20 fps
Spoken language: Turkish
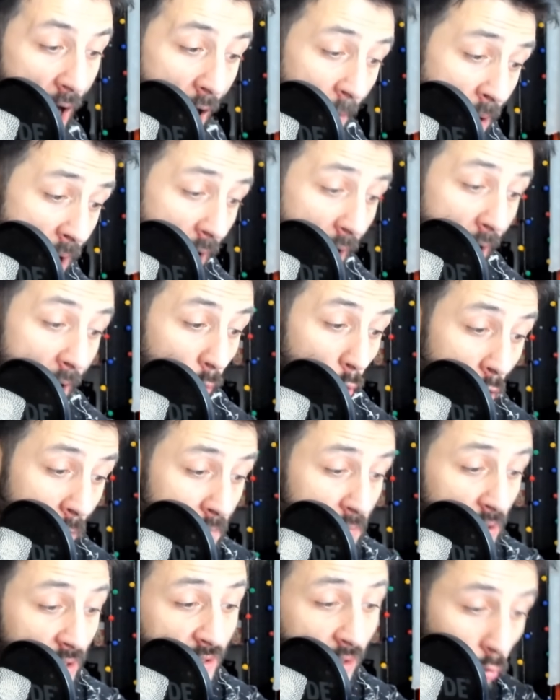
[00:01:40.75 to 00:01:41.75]
Ama e,
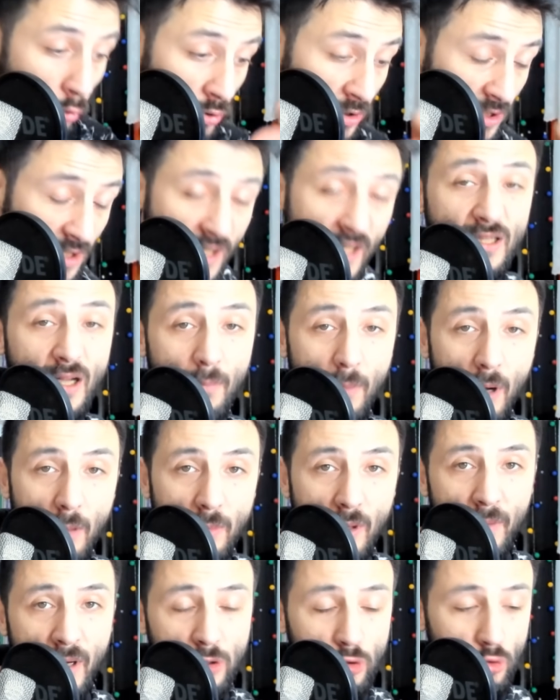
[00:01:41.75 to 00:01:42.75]
11'den 12'ye
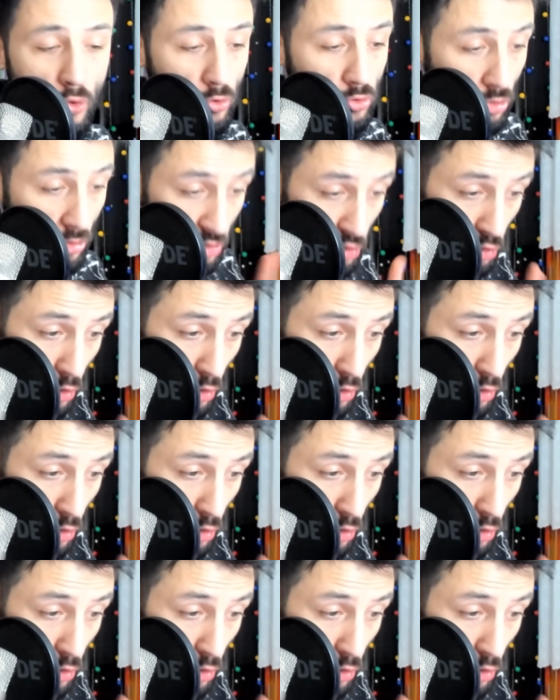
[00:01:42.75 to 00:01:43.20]
tamamlamak çok zor.